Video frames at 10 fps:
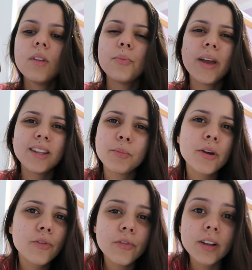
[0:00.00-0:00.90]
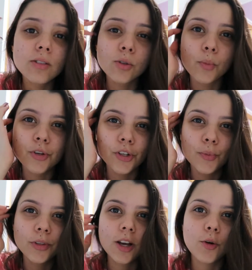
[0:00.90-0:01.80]
Porque aí também eu vou vendo se eu tô
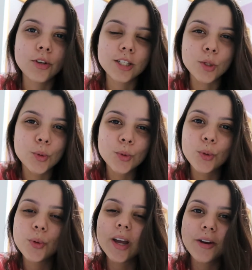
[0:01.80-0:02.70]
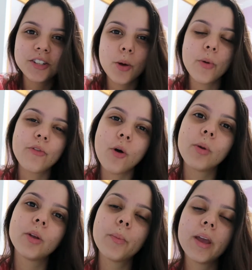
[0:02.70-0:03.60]
mostrando muita coisa, se eu não tô. Eu acho que é uma
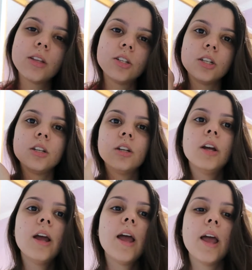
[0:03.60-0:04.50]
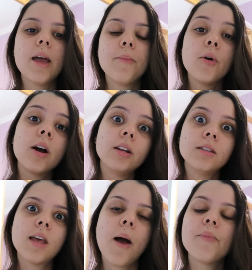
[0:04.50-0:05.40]
forma também de é, me
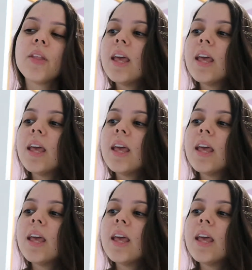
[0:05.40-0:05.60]
organizar.